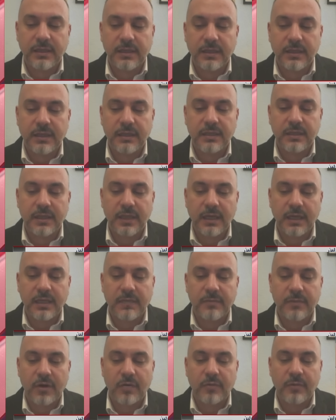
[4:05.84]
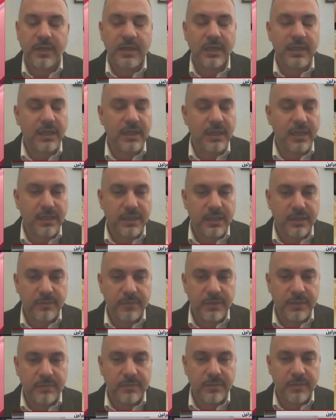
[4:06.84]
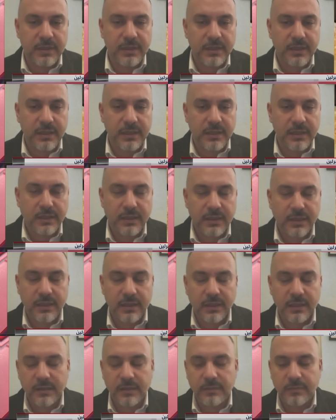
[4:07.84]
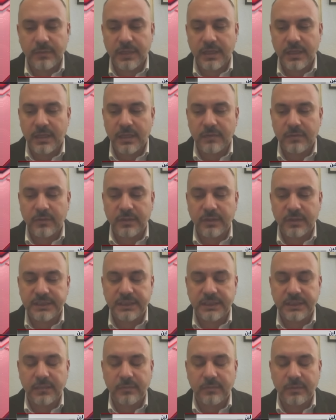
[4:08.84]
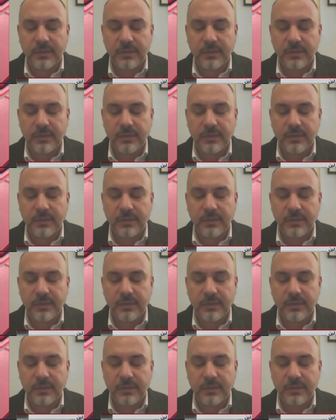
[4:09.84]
كنت احكي معه من خلال انابيب المياه المواسير المي